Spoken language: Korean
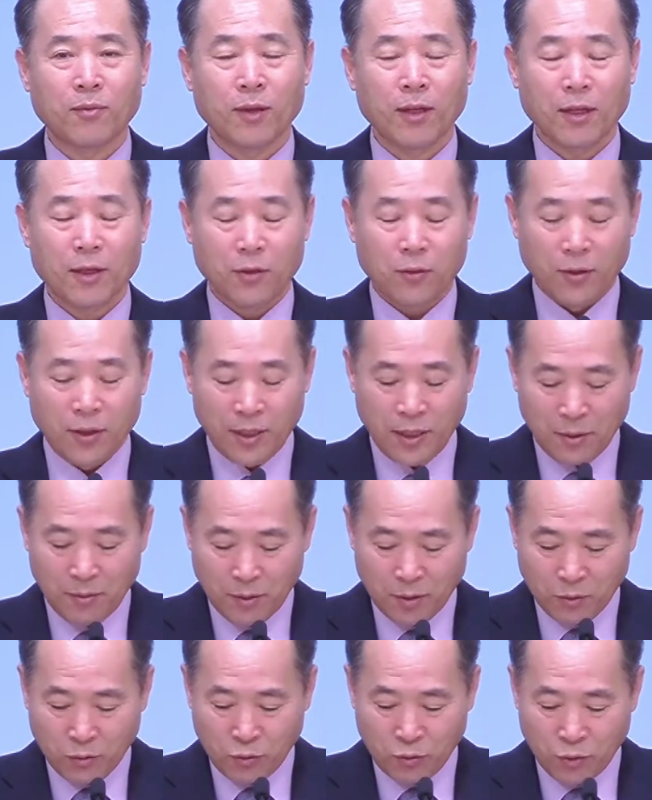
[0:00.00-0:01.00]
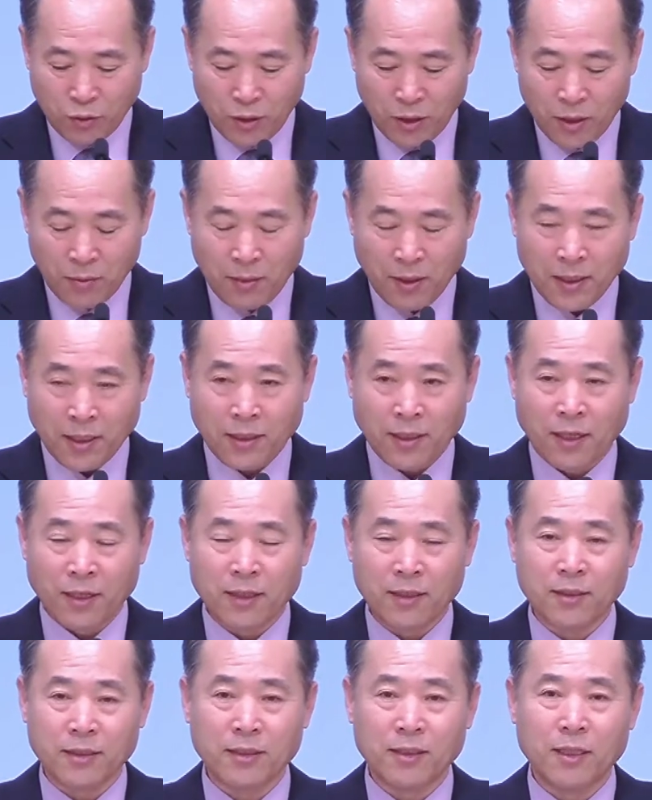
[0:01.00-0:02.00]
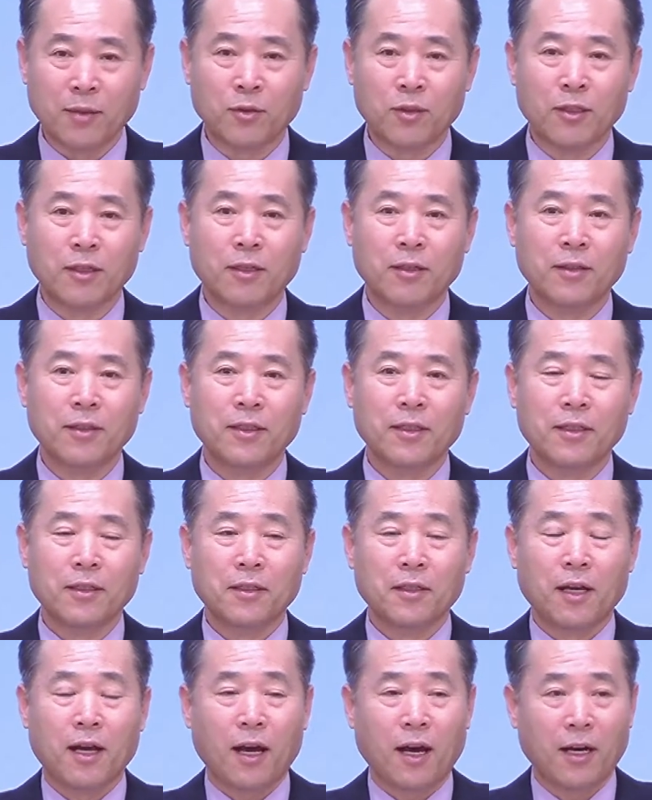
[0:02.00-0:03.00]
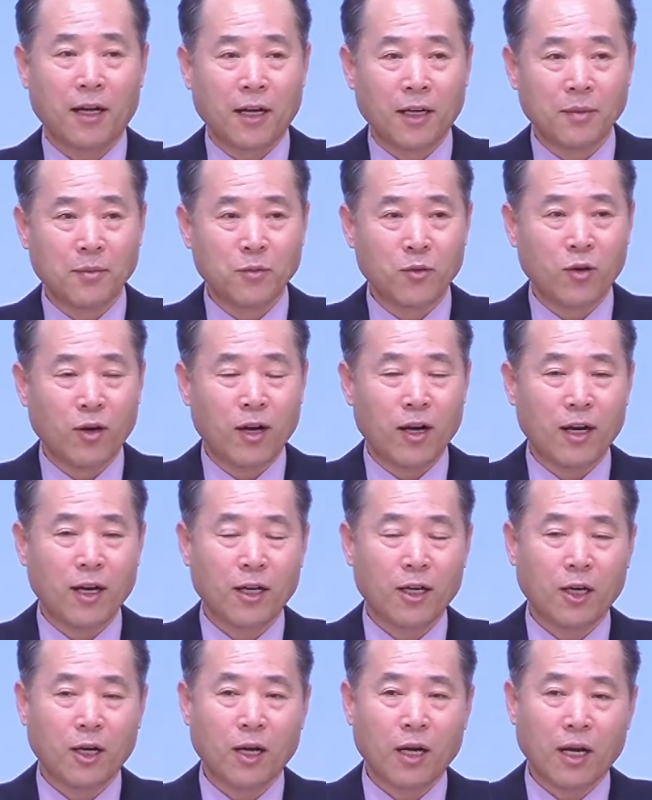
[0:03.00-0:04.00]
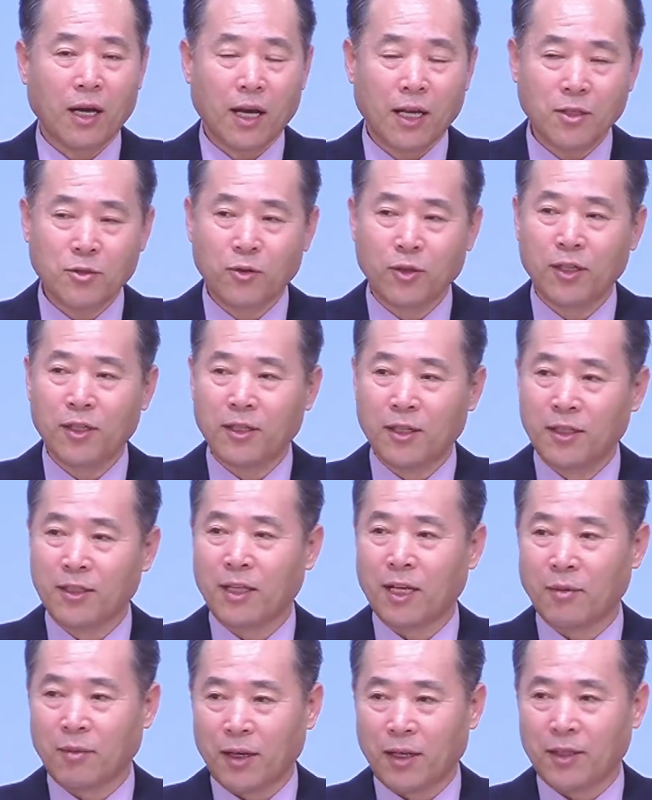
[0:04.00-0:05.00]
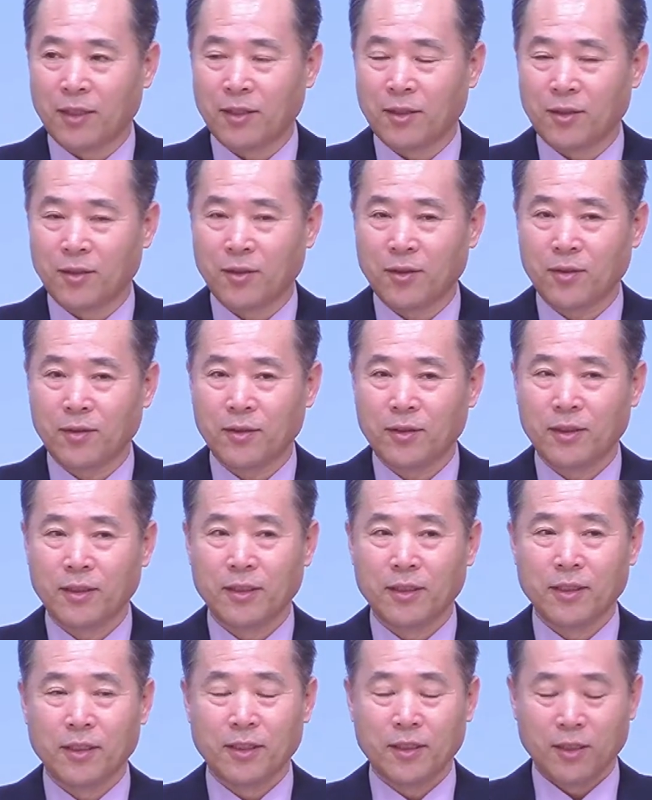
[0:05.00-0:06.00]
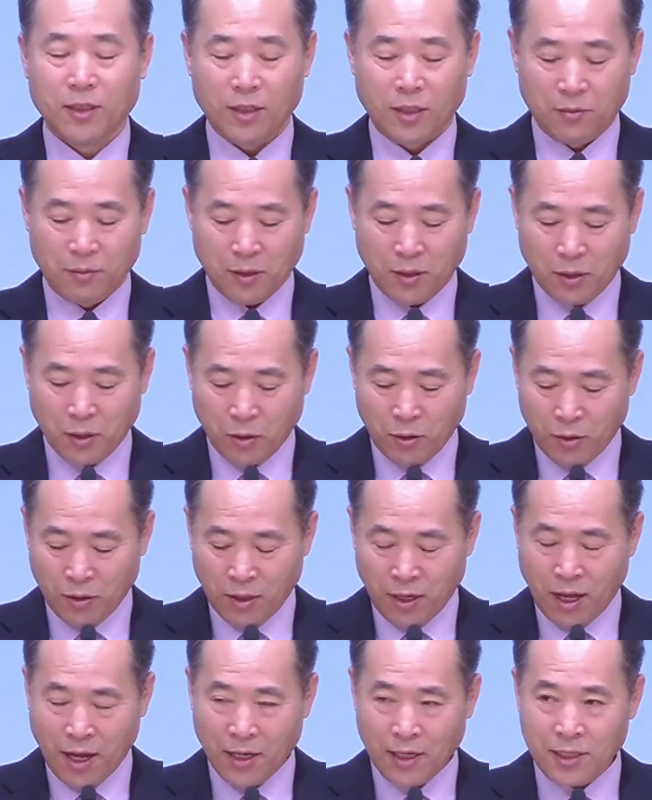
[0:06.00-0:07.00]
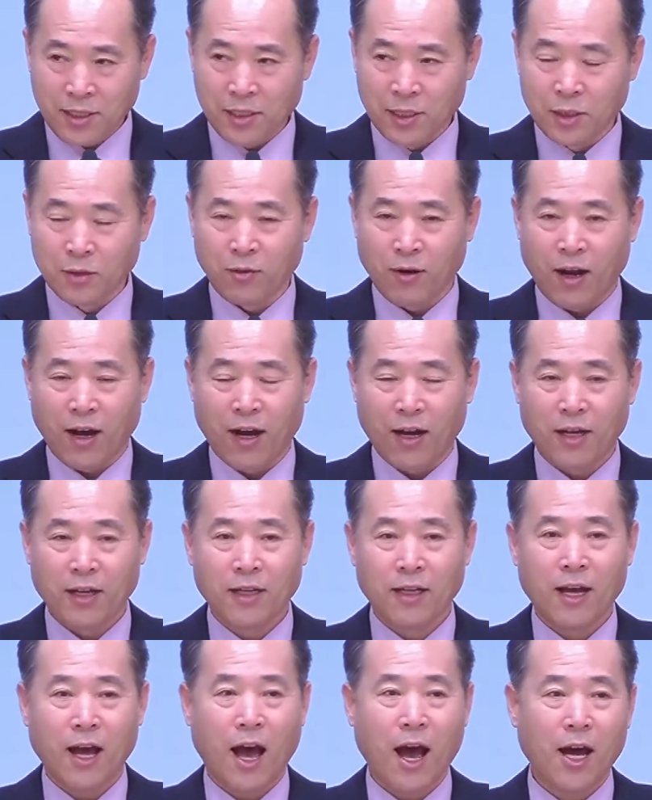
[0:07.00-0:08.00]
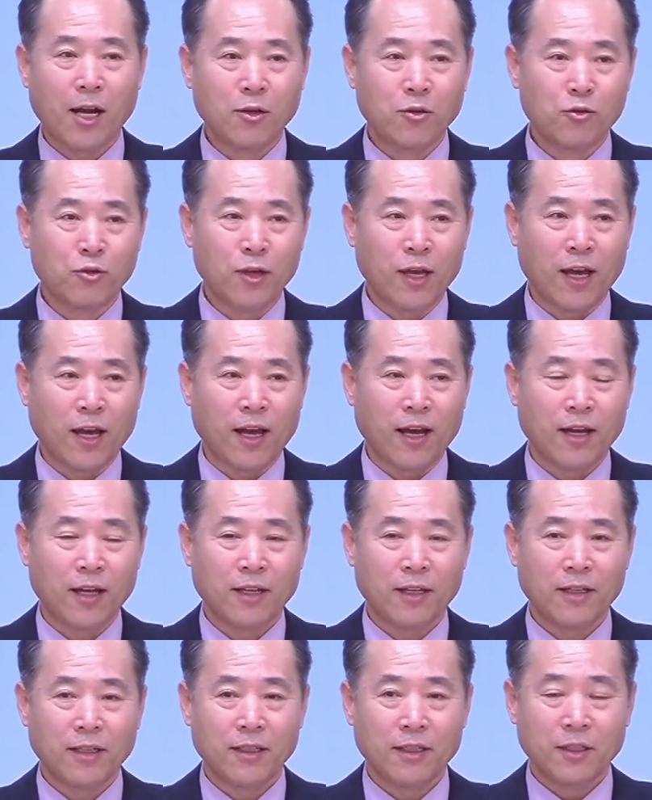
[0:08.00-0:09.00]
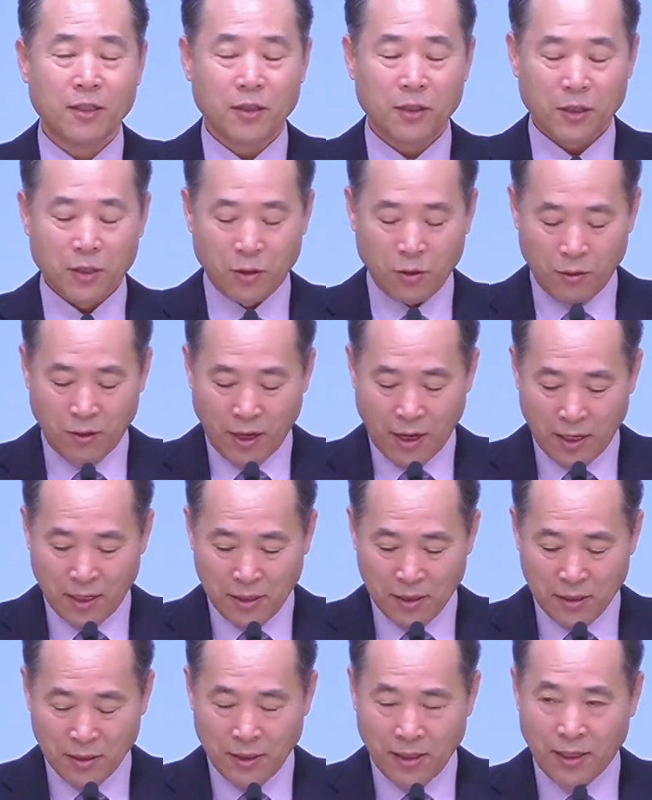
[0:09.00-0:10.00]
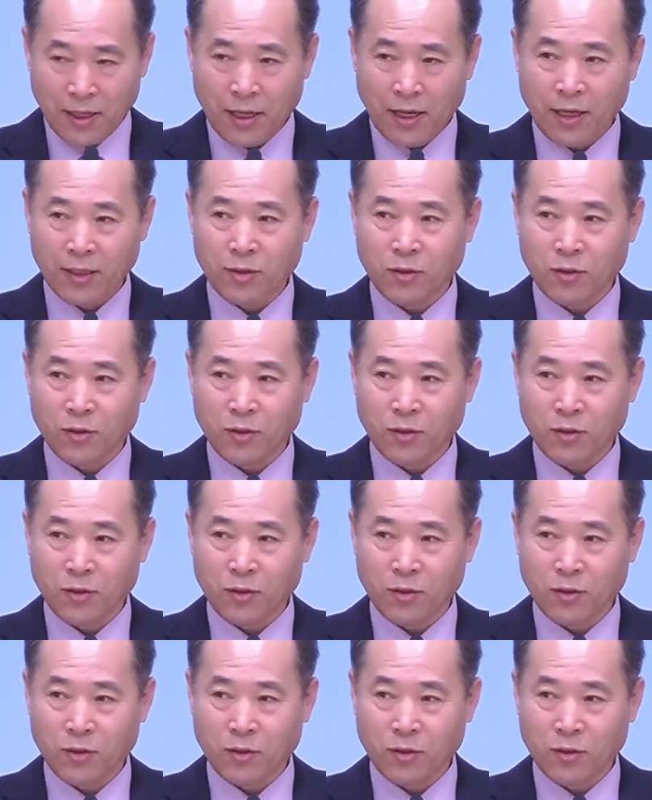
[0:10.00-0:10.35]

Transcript: 왜냐하면 구원을 받았다는 것은 이제부터 하나님과 가족이 되었다는 말이거든요. 결혼을 하기 전과 한 후에 결혼하기 전에 행동을